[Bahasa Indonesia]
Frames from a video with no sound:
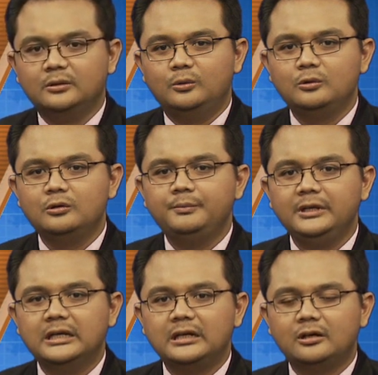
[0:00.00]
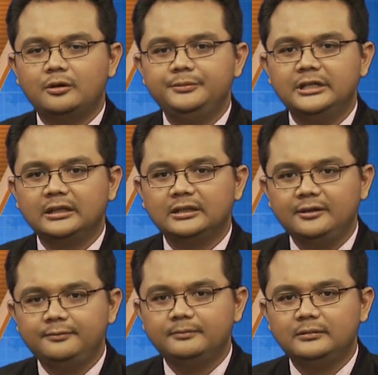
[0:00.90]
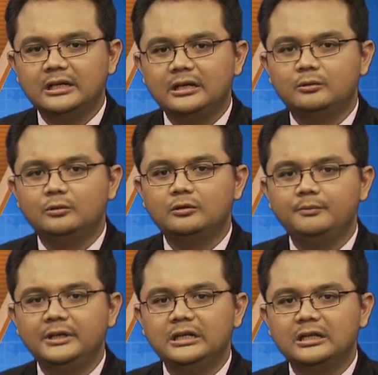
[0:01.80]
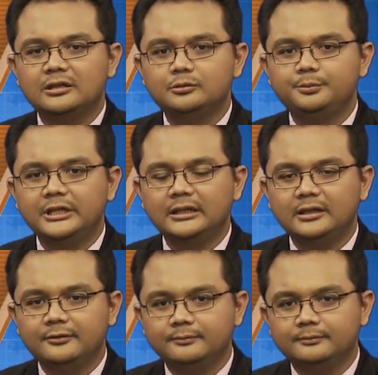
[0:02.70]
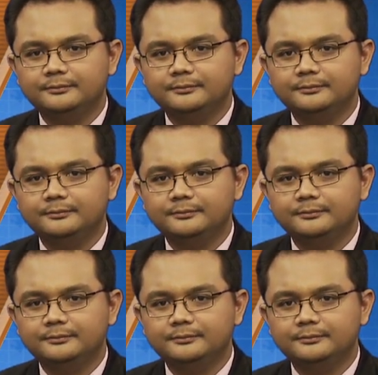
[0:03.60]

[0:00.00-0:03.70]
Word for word: hukum pidana objektif dan hukum pidana subjektif,